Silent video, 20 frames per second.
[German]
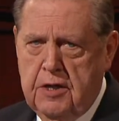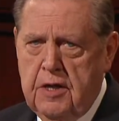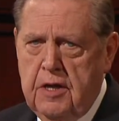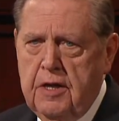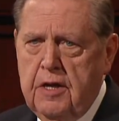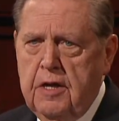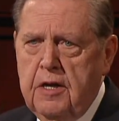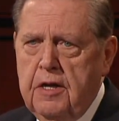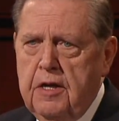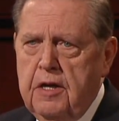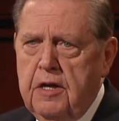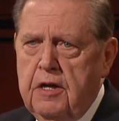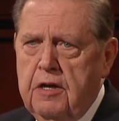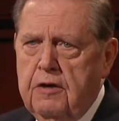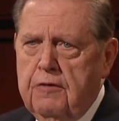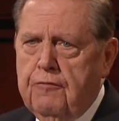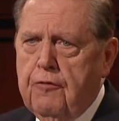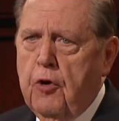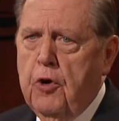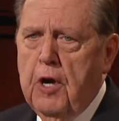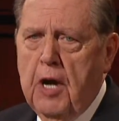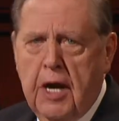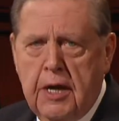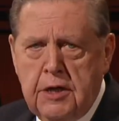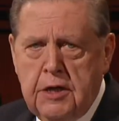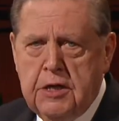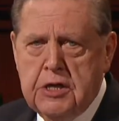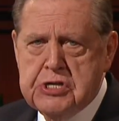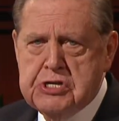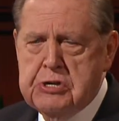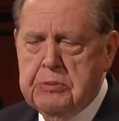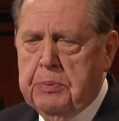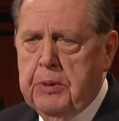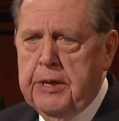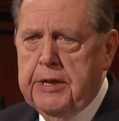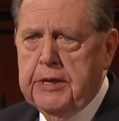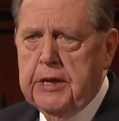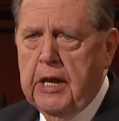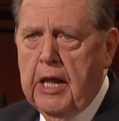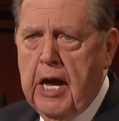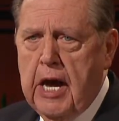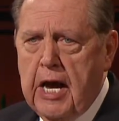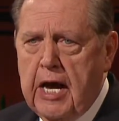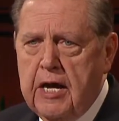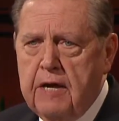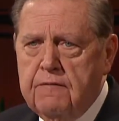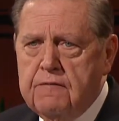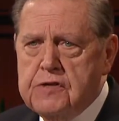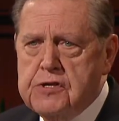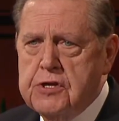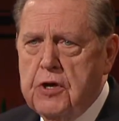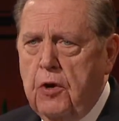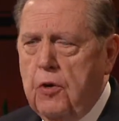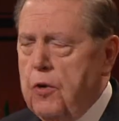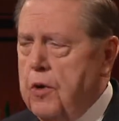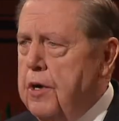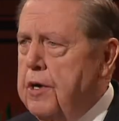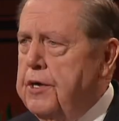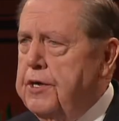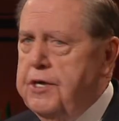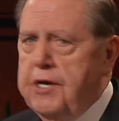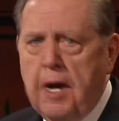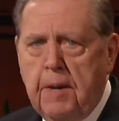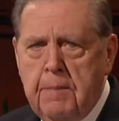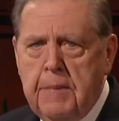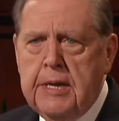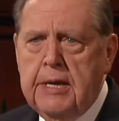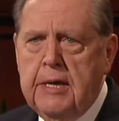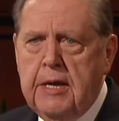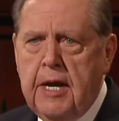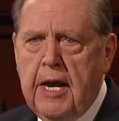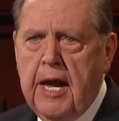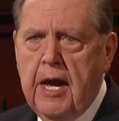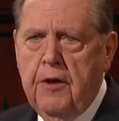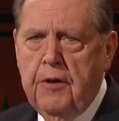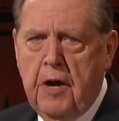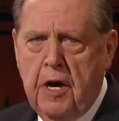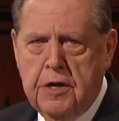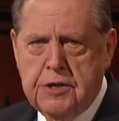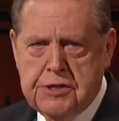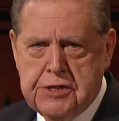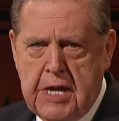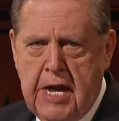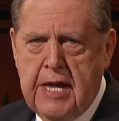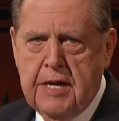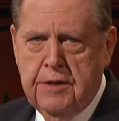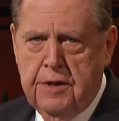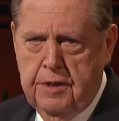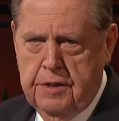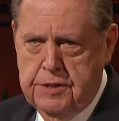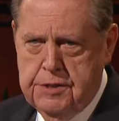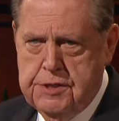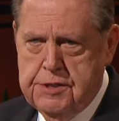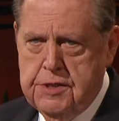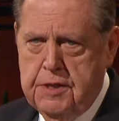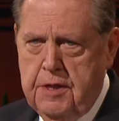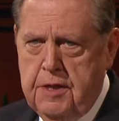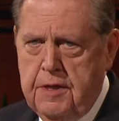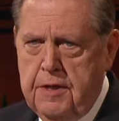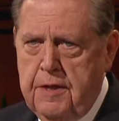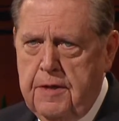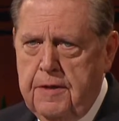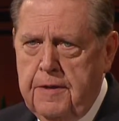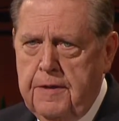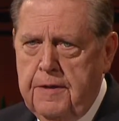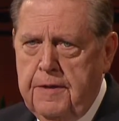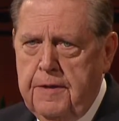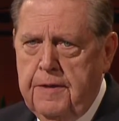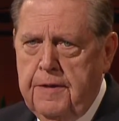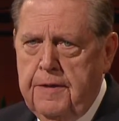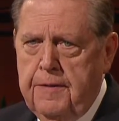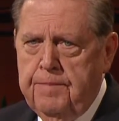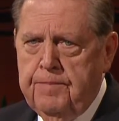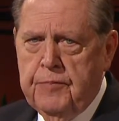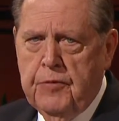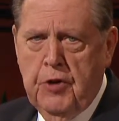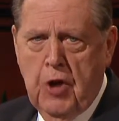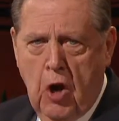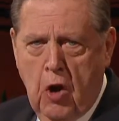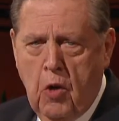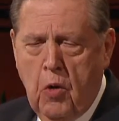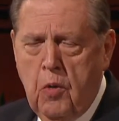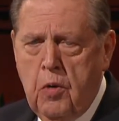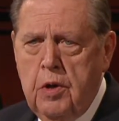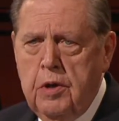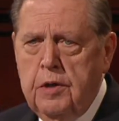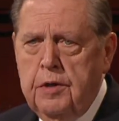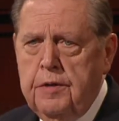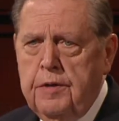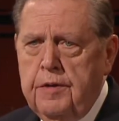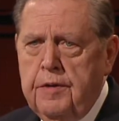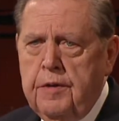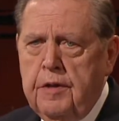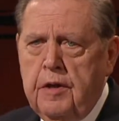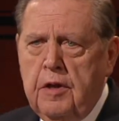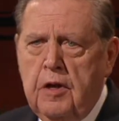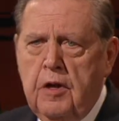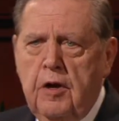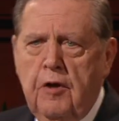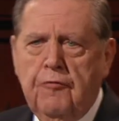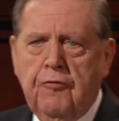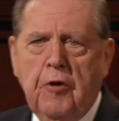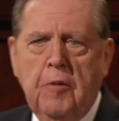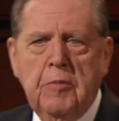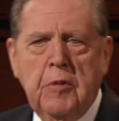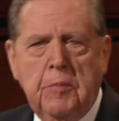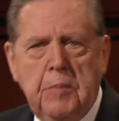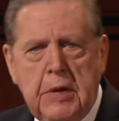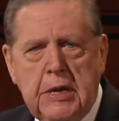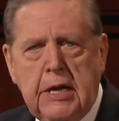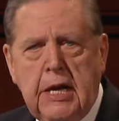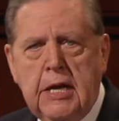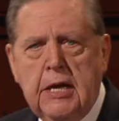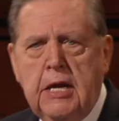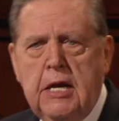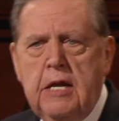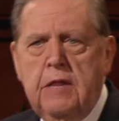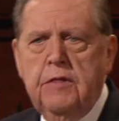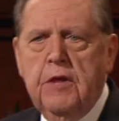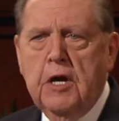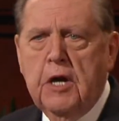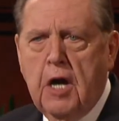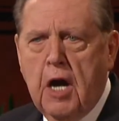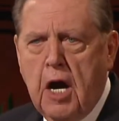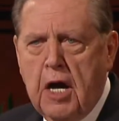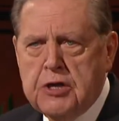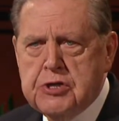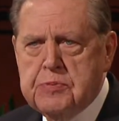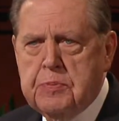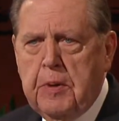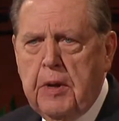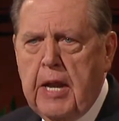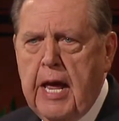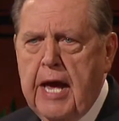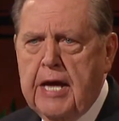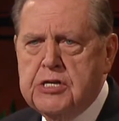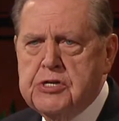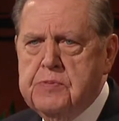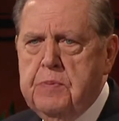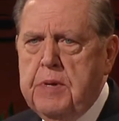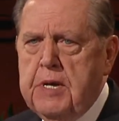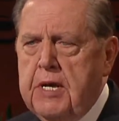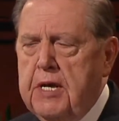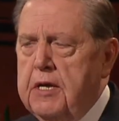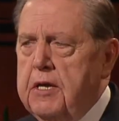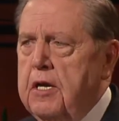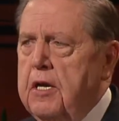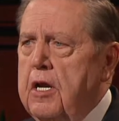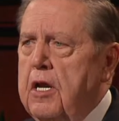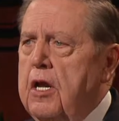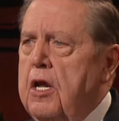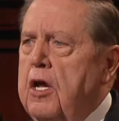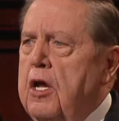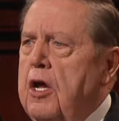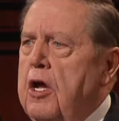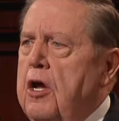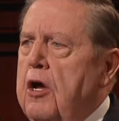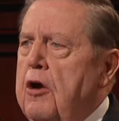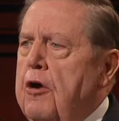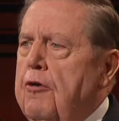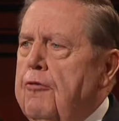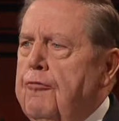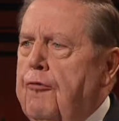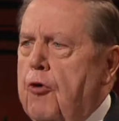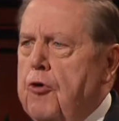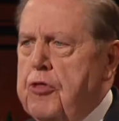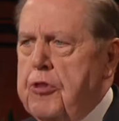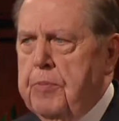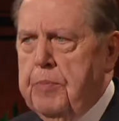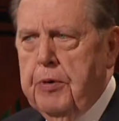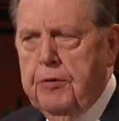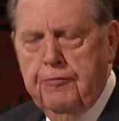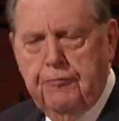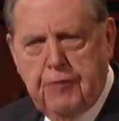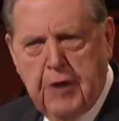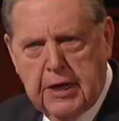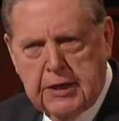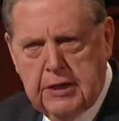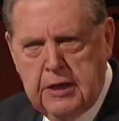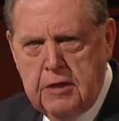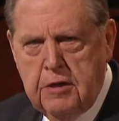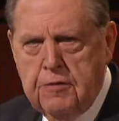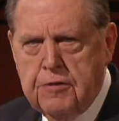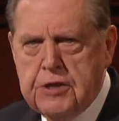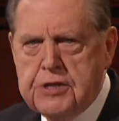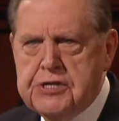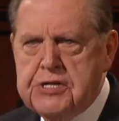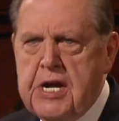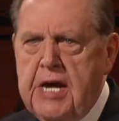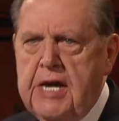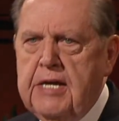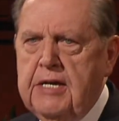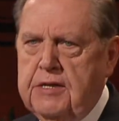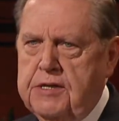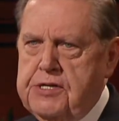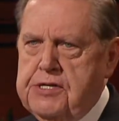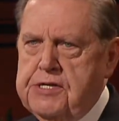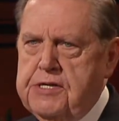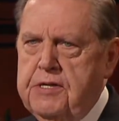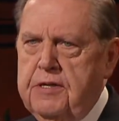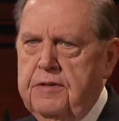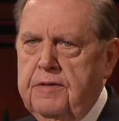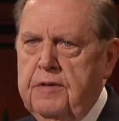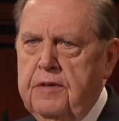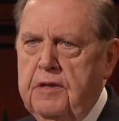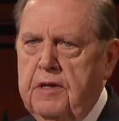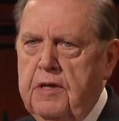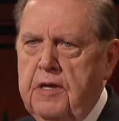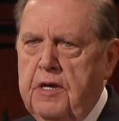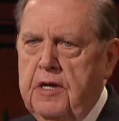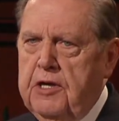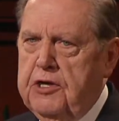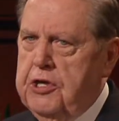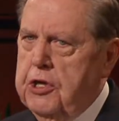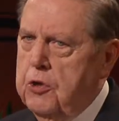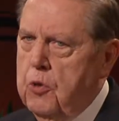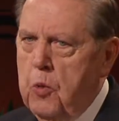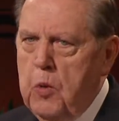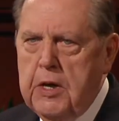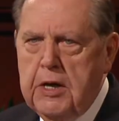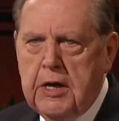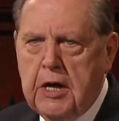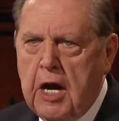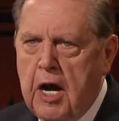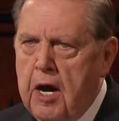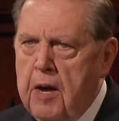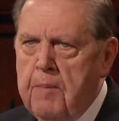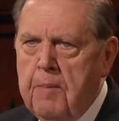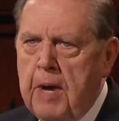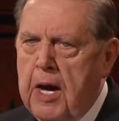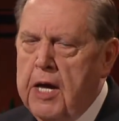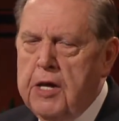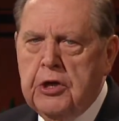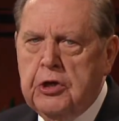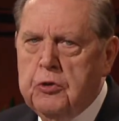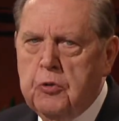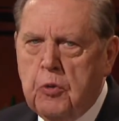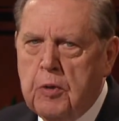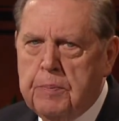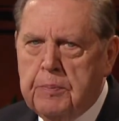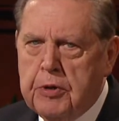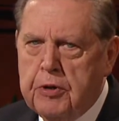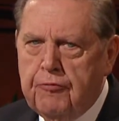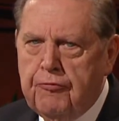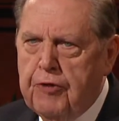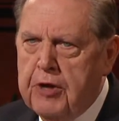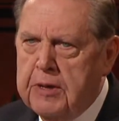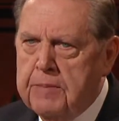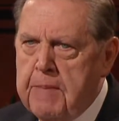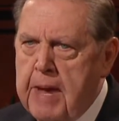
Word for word: ist das noch lange keine Rechtfertigung für ein disziplinloses Leben oder dafür, unsere Maßstäbe hinunterzuschrauben. Nein, das Evangelium war von Anfang an dazu da, die Heiligen zu rüsten,